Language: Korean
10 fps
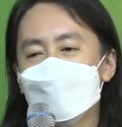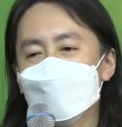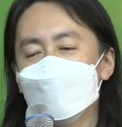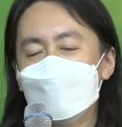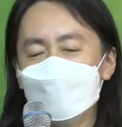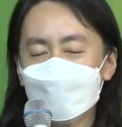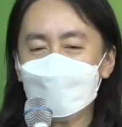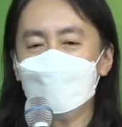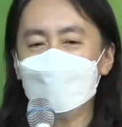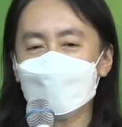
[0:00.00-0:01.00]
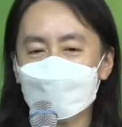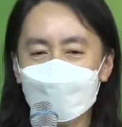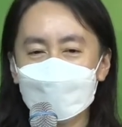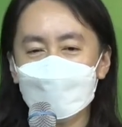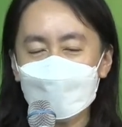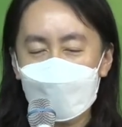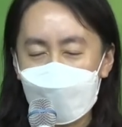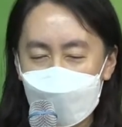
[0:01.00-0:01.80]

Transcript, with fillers: 그 예수님 믿으셔야 됩니다!